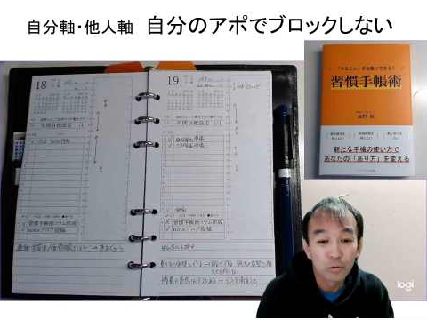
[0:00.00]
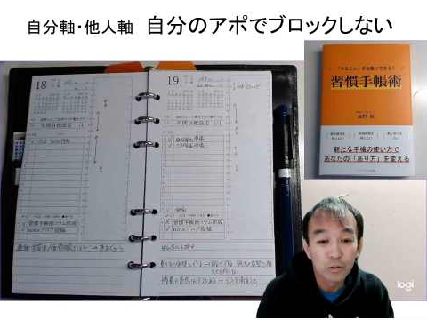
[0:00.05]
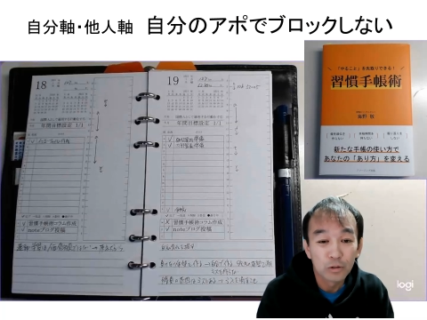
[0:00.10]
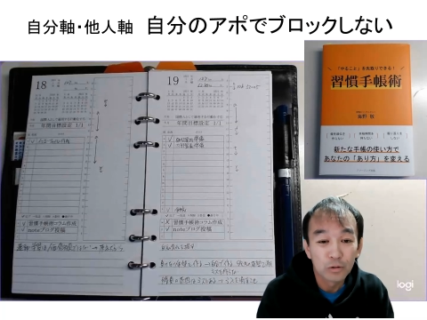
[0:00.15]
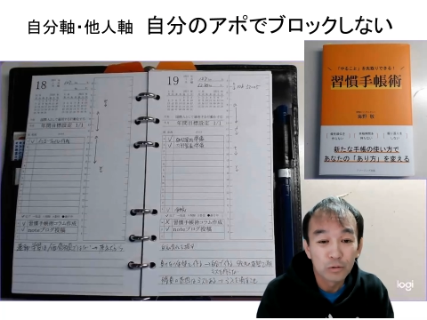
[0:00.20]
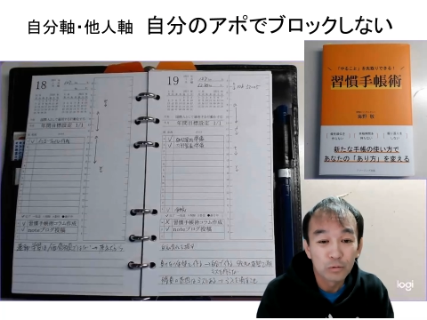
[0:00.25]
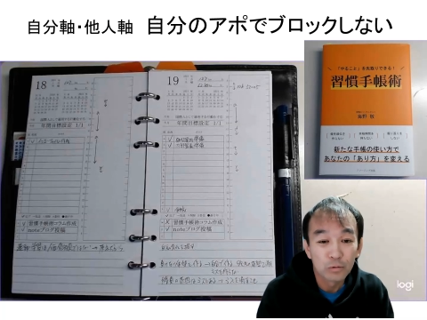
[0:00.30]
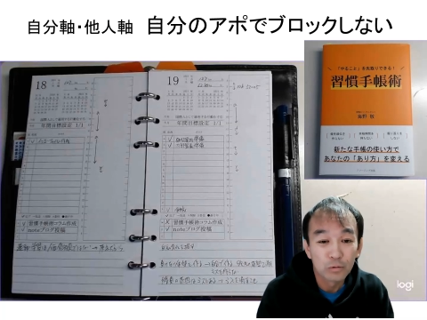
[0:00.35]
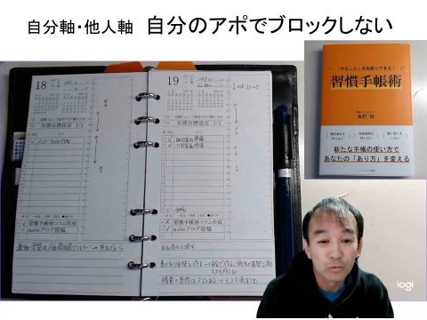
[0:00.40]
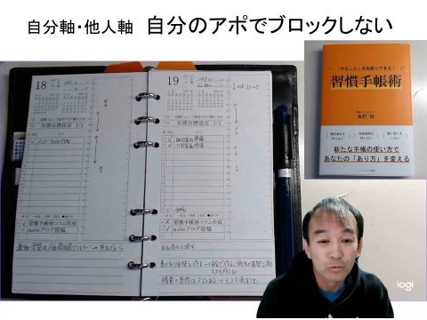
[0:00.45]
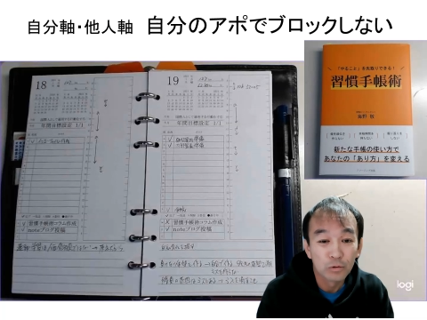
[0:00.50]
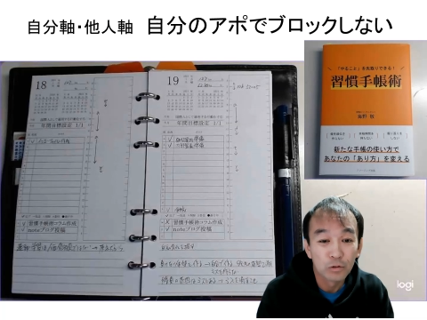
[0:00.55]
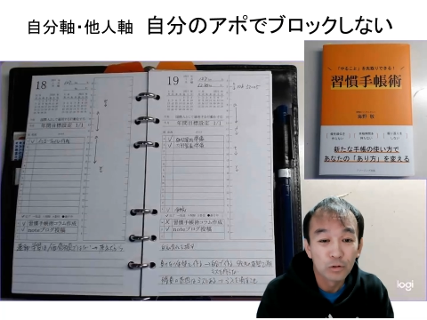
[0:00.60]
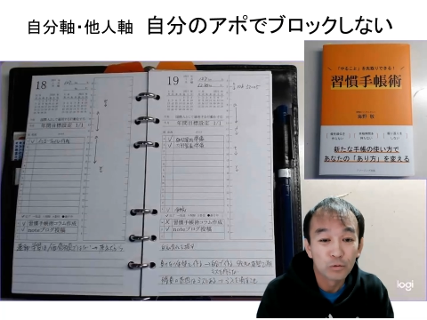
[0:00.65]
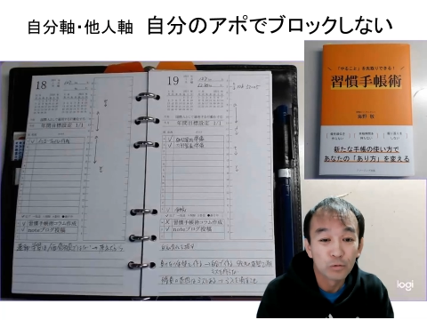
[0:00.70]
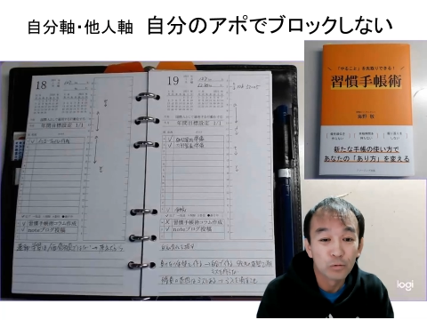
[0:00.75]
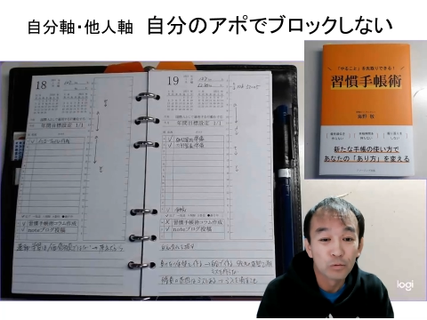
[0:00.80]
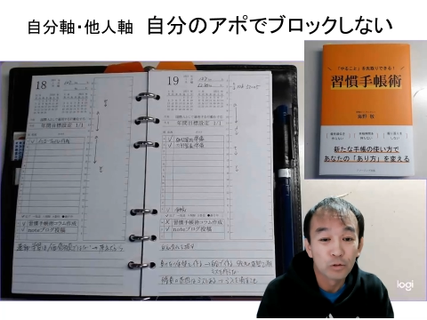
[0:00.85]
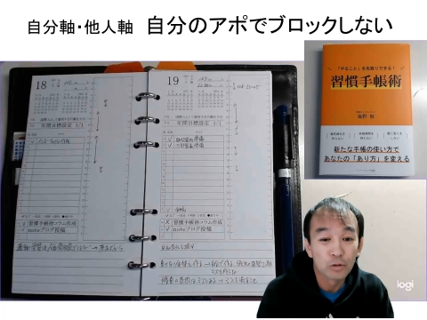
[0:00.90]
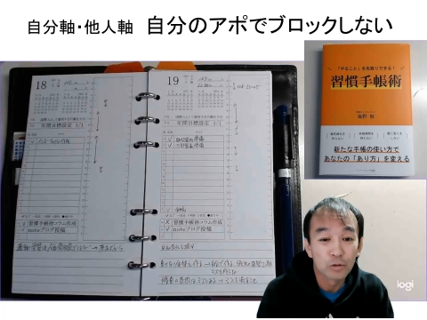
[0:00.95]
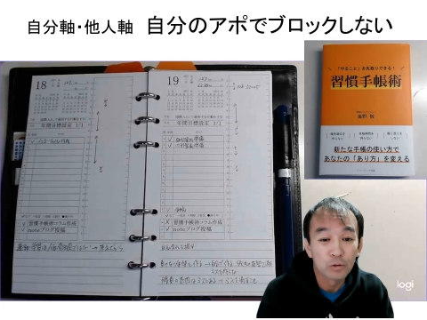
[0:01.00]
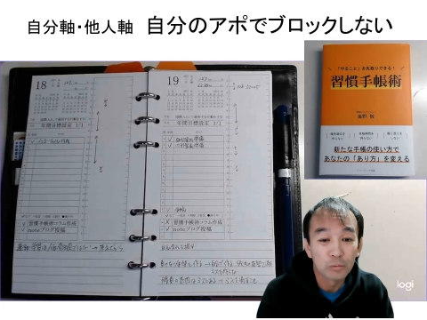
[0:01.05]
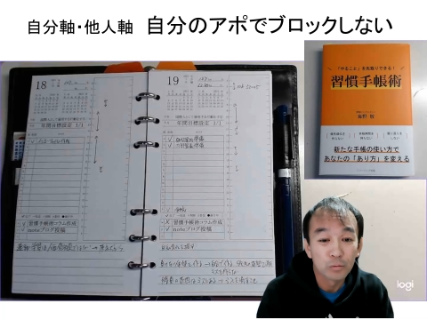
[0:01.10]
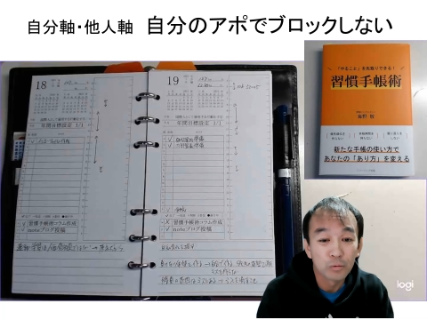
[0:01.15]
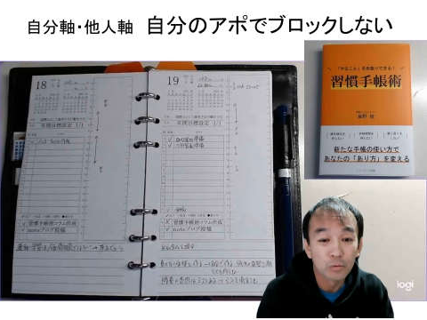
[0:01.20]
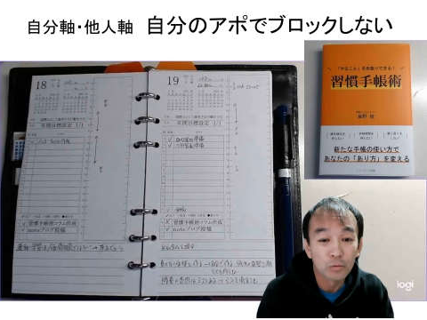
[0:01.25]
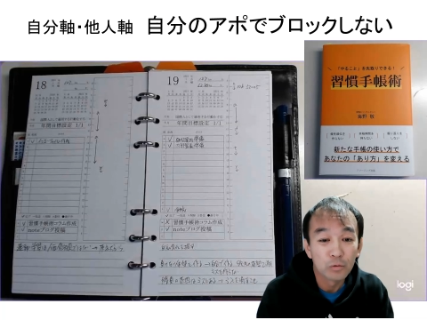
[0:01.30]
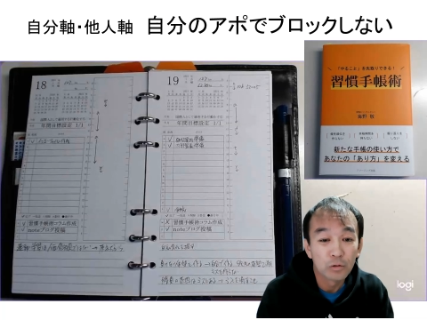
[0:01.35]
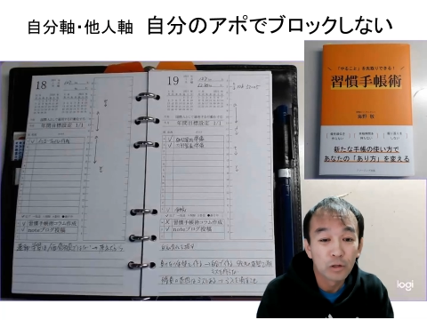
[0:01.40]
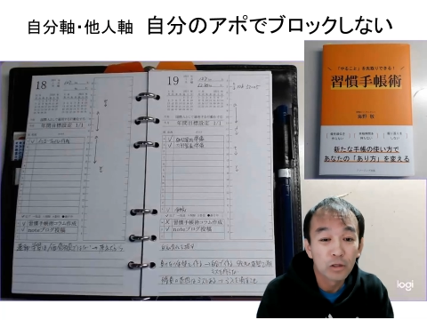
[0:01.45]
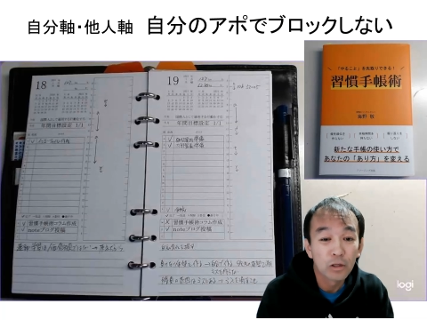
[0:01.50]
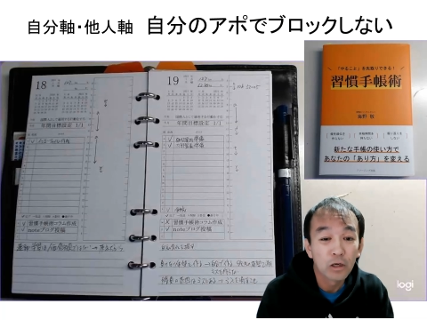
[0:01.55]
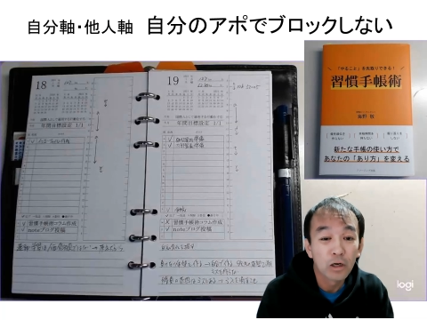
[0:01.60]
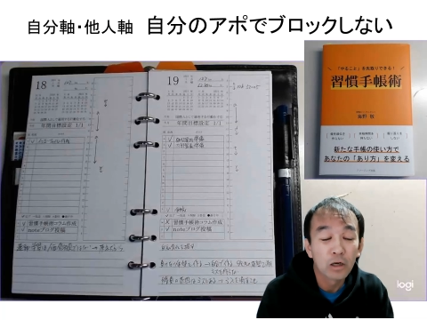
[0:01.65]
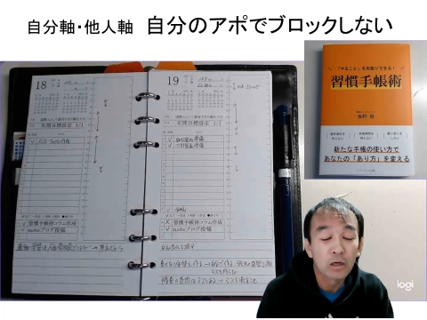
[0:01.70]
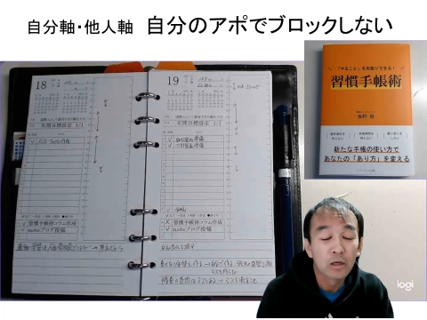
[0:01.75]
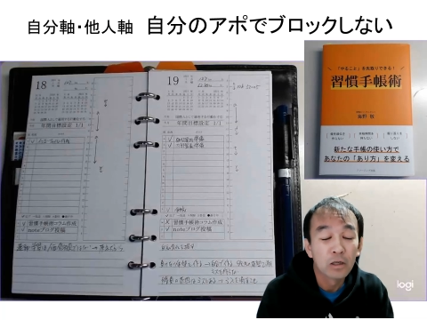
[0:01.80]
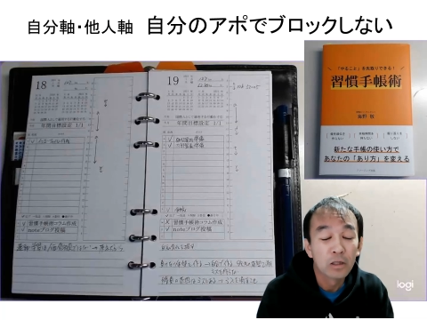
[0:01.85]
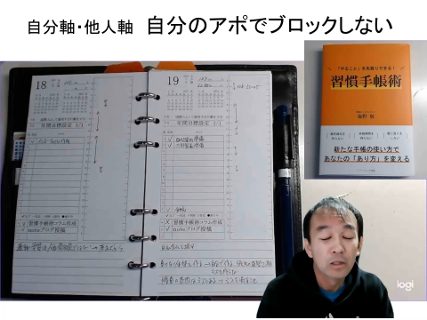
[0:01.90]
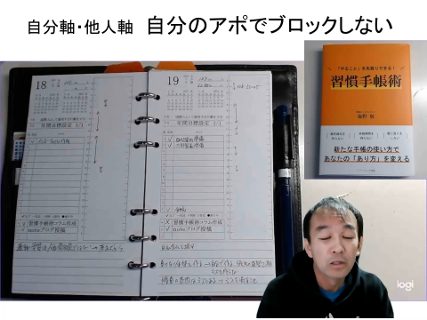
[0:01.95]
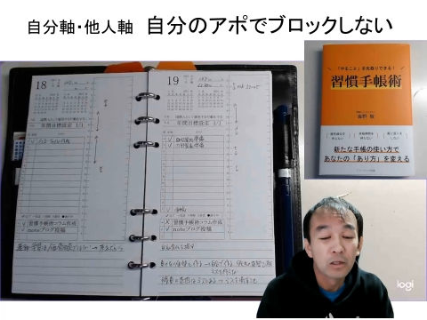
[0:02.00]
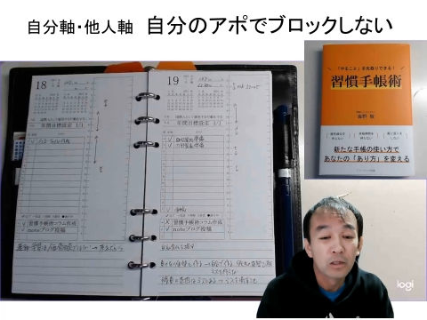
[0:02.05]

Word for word: はするんでしょうけど、ただ、